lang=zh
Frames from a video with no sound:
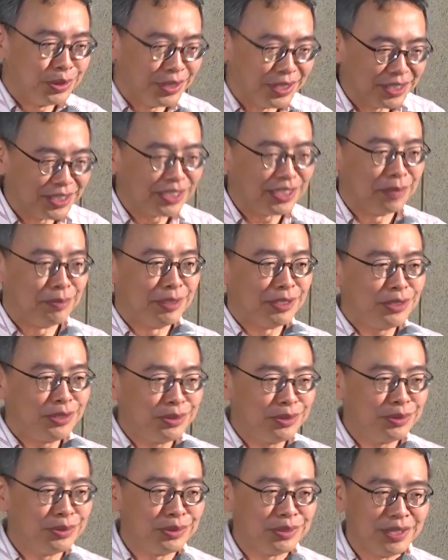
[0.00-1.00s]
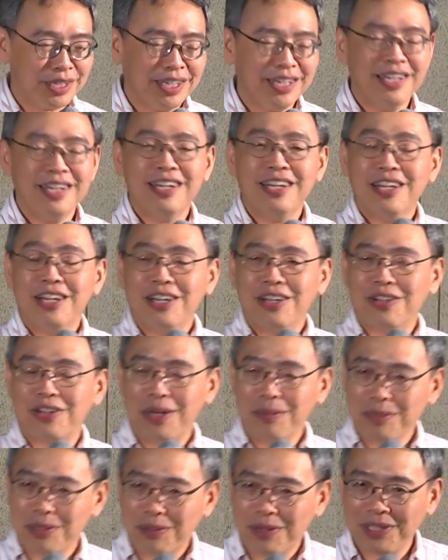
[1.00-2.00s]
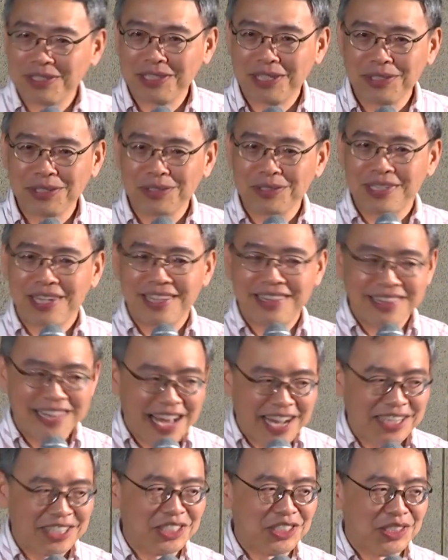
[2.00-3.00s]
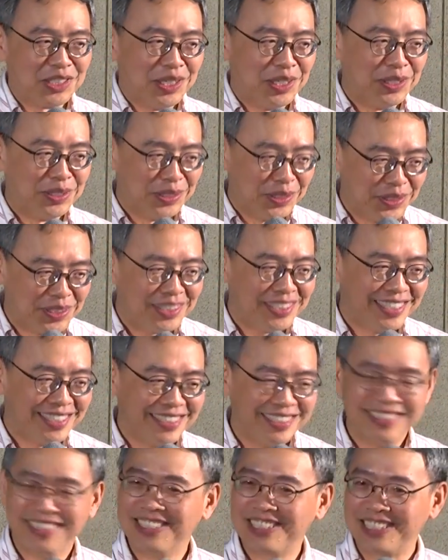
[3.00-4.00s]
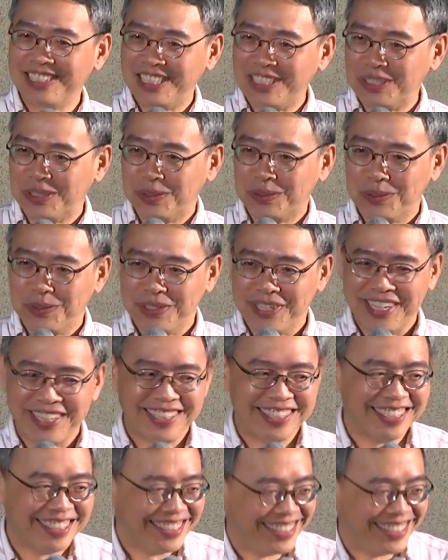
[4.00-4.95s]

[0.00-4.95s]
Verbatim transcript: 学？什么是数学？黄敏华教授在那个时候就写了是一种语言，